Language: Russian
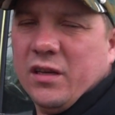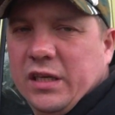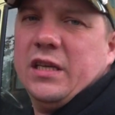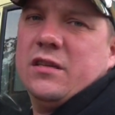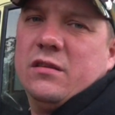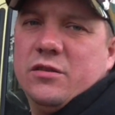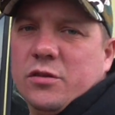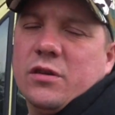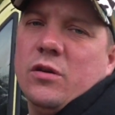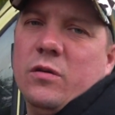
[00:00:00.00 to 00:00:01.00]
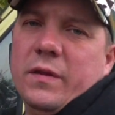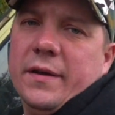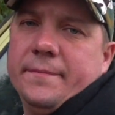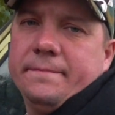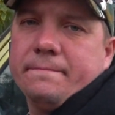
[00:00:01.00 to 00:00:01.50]
едет четко, ровно.
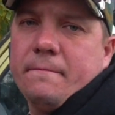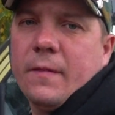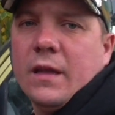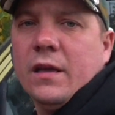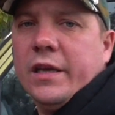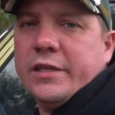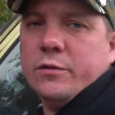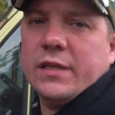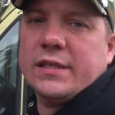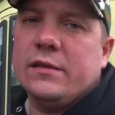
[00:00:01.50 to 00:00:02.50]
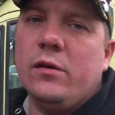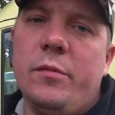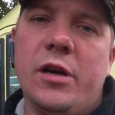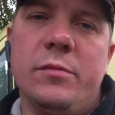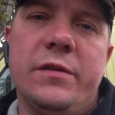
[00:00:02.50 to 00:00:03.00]
Есть нюанс с
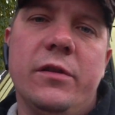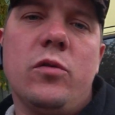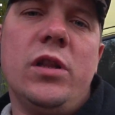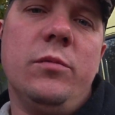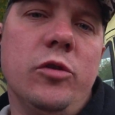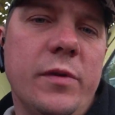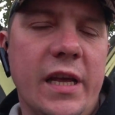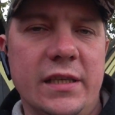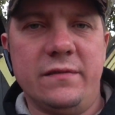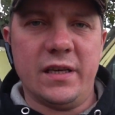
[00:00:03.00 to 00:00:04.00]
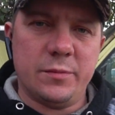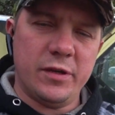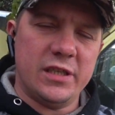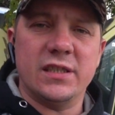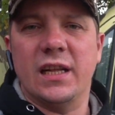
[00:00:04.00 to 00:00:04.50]
номером, с вин-кодом, но у меня есть две
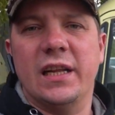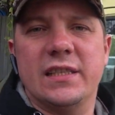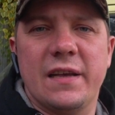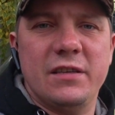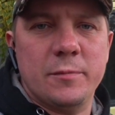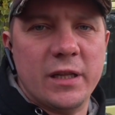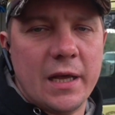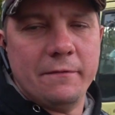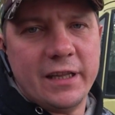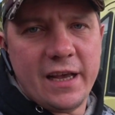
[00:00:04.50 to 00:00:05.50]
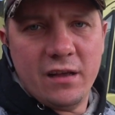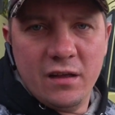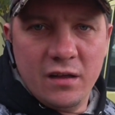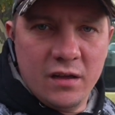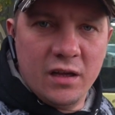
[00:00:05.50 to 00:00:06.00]
экспертизы, одна независимая одна МВД.
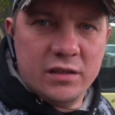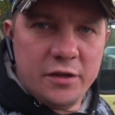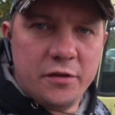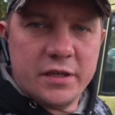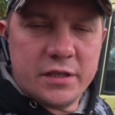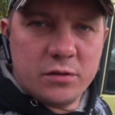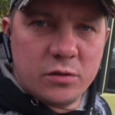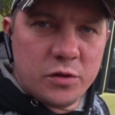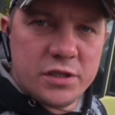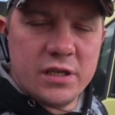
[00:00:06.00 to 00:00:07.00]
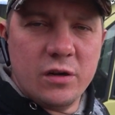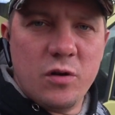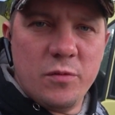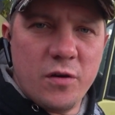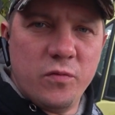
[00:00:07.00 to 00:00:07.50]
На нее, если кто-то хочет
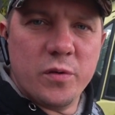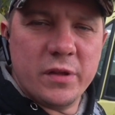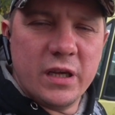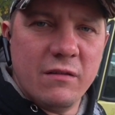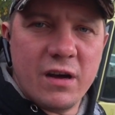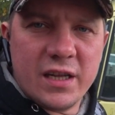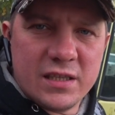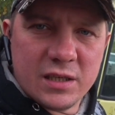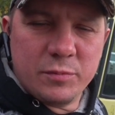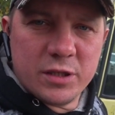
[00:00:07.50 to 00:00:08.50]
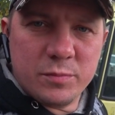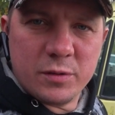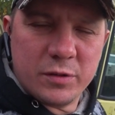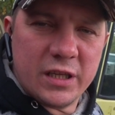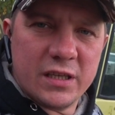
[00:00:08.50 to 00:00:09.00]
целиком ее оформить, договора, техпаспорт,
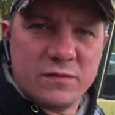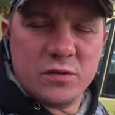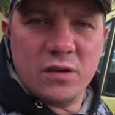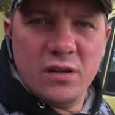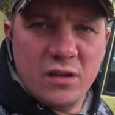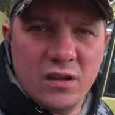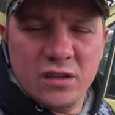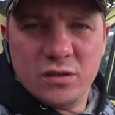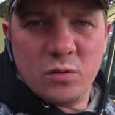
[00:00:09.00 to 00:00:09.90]
ПТС, все на